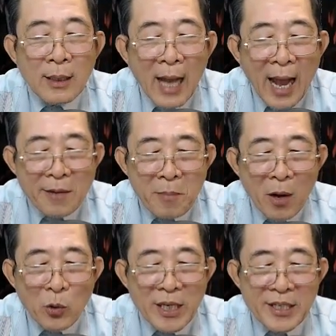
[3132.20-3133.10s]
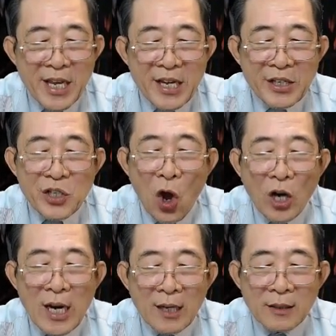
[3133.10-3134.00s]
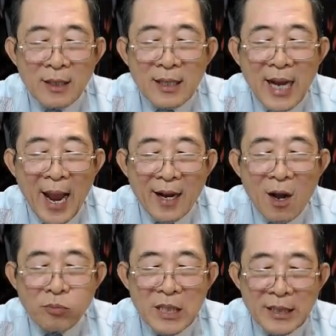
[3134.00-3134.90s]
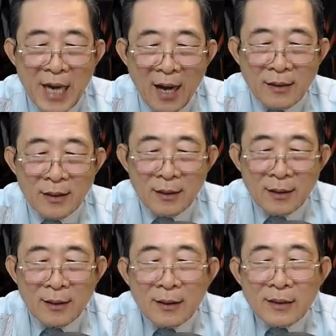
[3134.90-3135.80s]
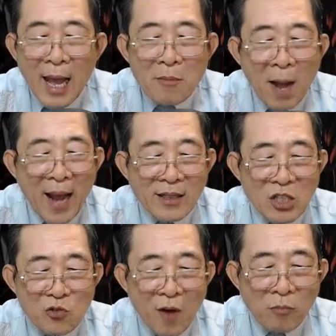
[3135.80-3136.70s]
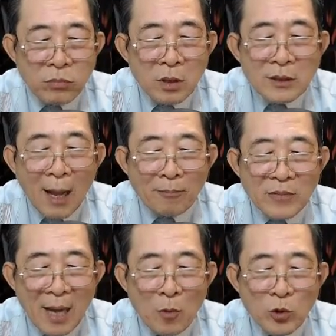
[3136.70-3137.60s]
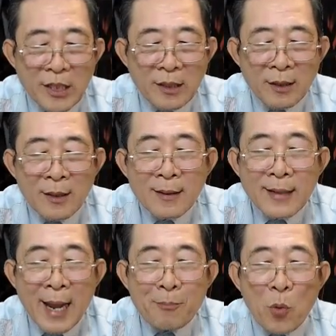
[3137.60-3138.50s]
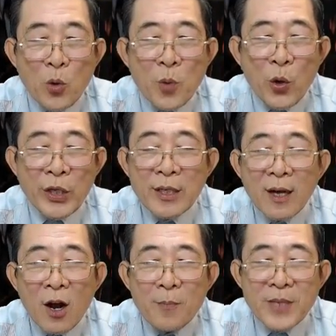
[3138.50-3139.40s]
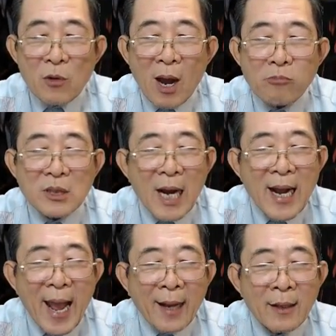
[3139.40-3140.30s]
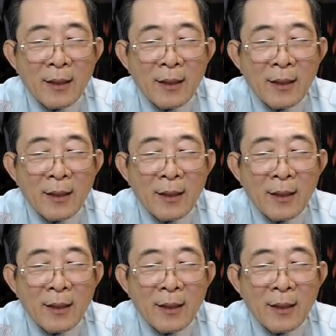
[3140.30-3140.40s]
Hai mắt của Liên Nhi đỏ lên, khẽ khóc nức nở. Thác bạc Lưu Phong thầm than một tiếng, đem muội muội ôm vào lòng trấn ngang.